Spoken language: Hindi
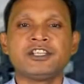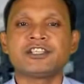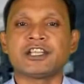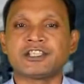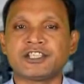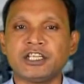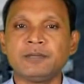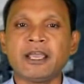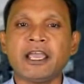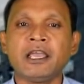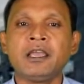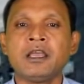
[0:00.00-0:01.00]
जिससे चीन
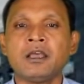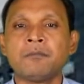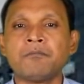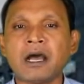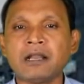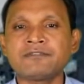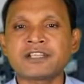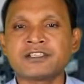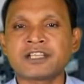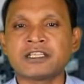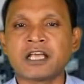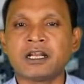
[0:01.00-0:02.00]
में मानव
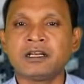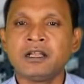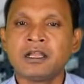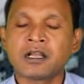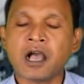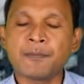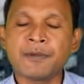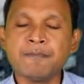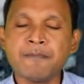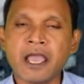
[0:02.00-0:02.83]
संसाधन काफी